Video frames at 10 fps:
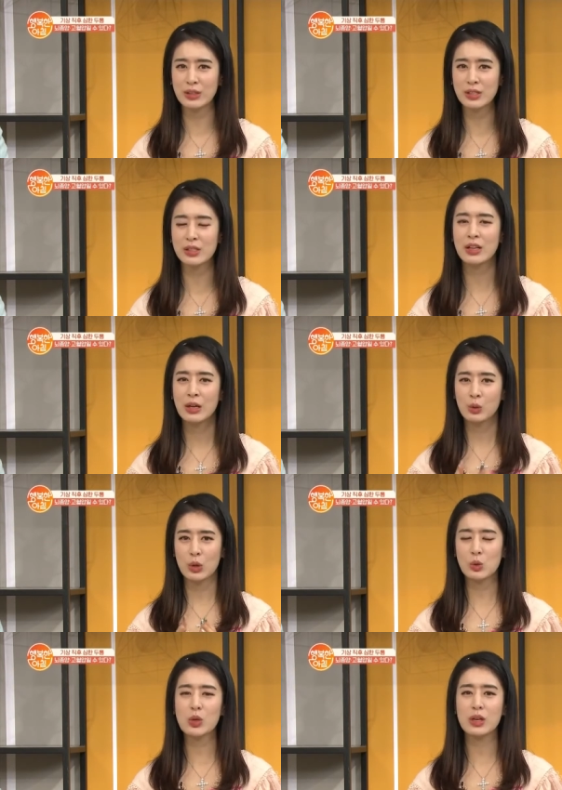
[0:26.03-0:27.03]
사실
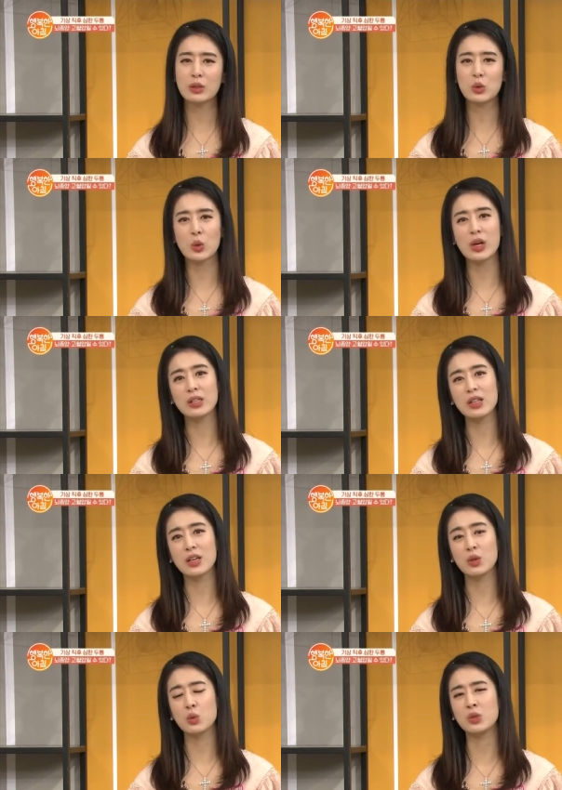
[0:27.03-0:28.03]
뇌종양은 종양이
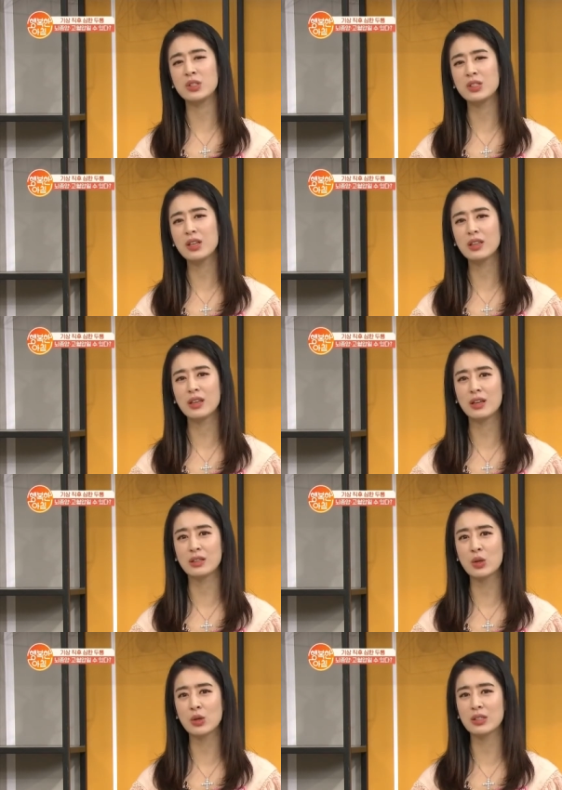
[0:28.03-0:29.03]
생기는 위치에
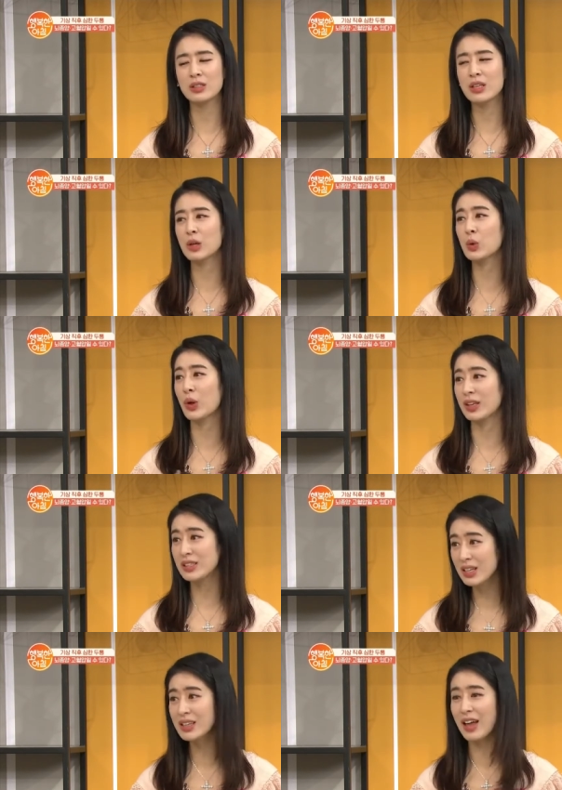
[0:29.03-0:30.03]
따라서 증상이
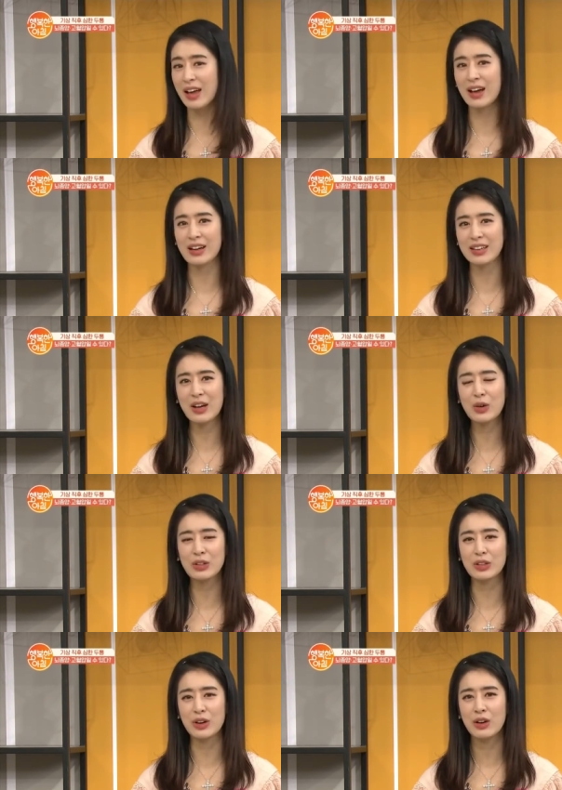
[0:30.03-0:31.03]
굉장히 다양하긴
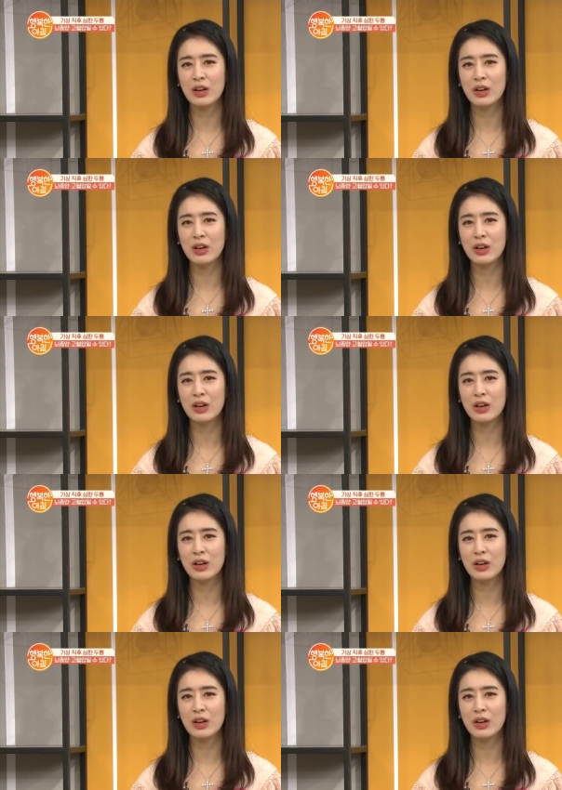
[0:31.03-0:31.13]
하거든요.